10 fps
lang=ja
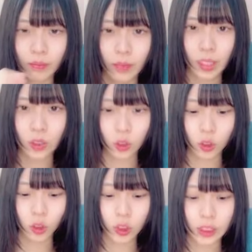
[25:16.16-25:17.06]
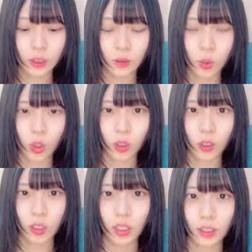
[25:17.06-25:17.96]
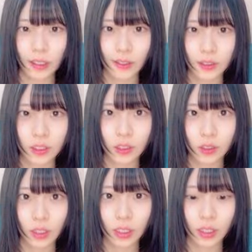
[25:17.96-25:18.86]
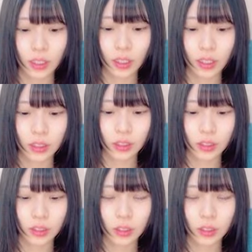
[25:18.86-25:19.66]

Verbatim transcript: ナイトクルージングもやらちくねって感じ